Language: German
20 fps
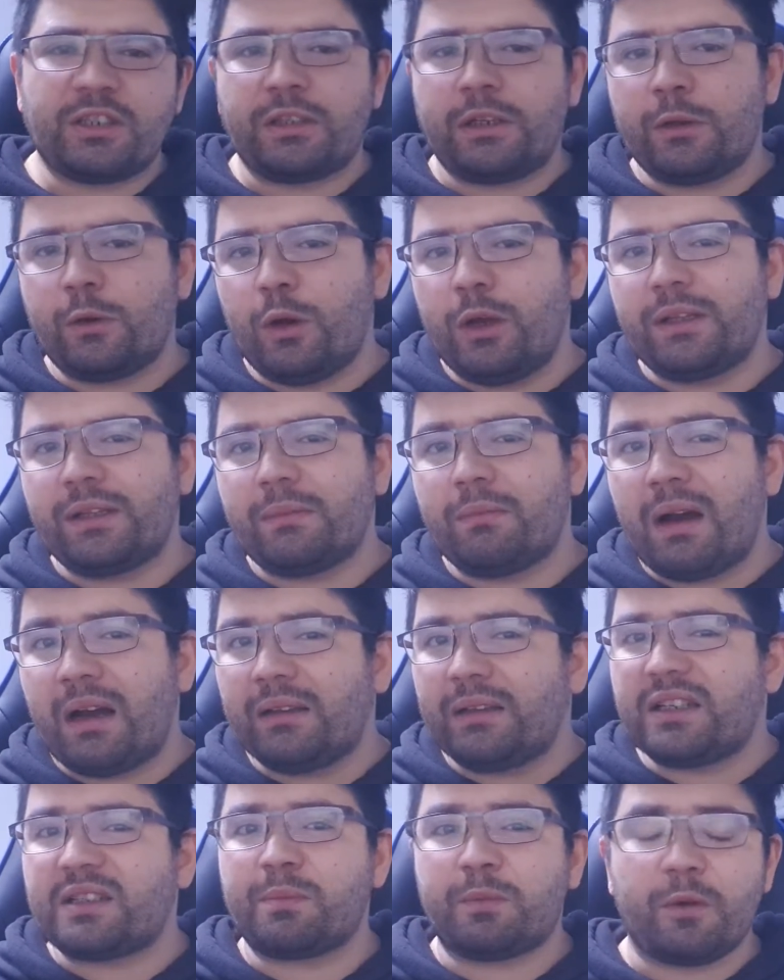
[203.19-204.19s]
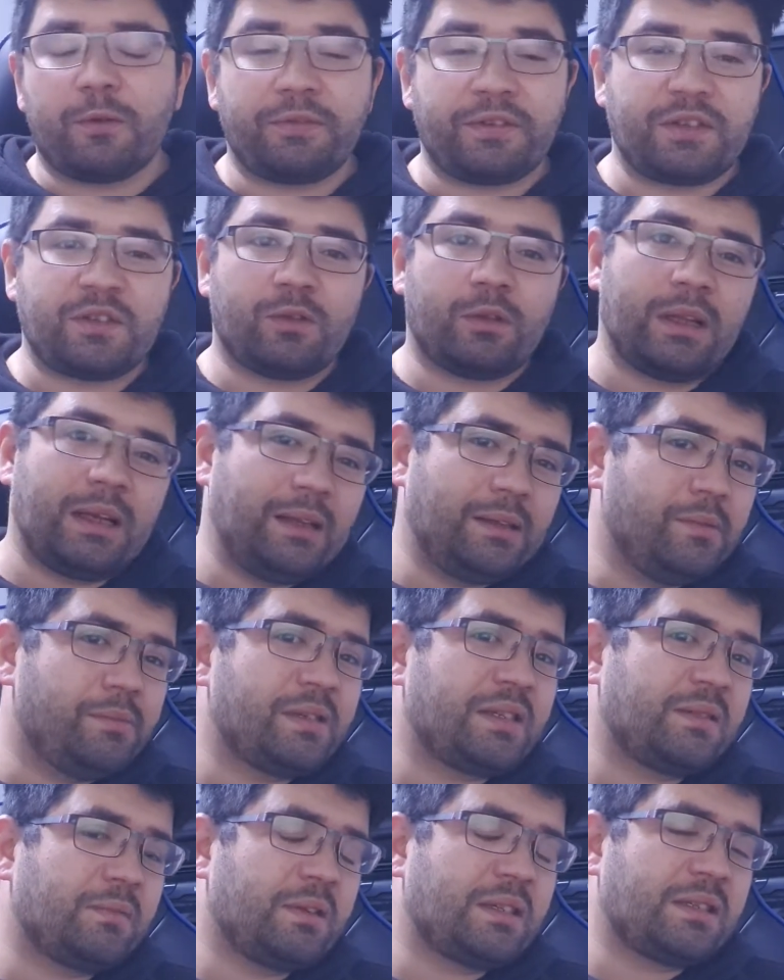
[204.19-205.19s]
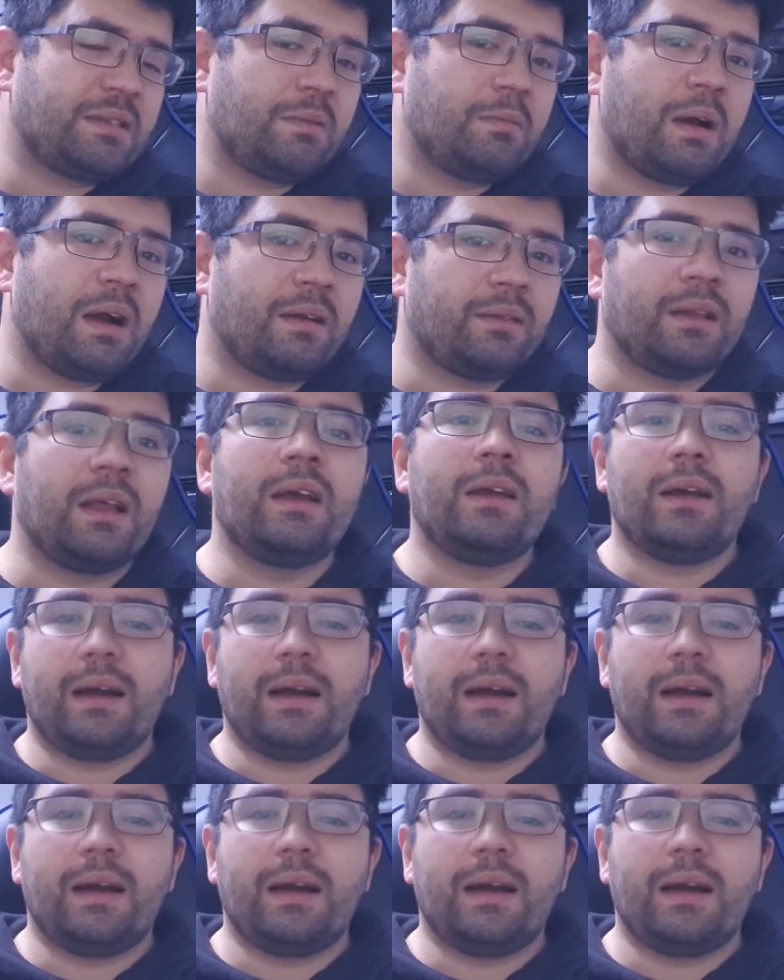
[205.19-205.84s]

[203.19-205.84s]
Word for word: Die Leute machen das professionell, die wissen, was die machen.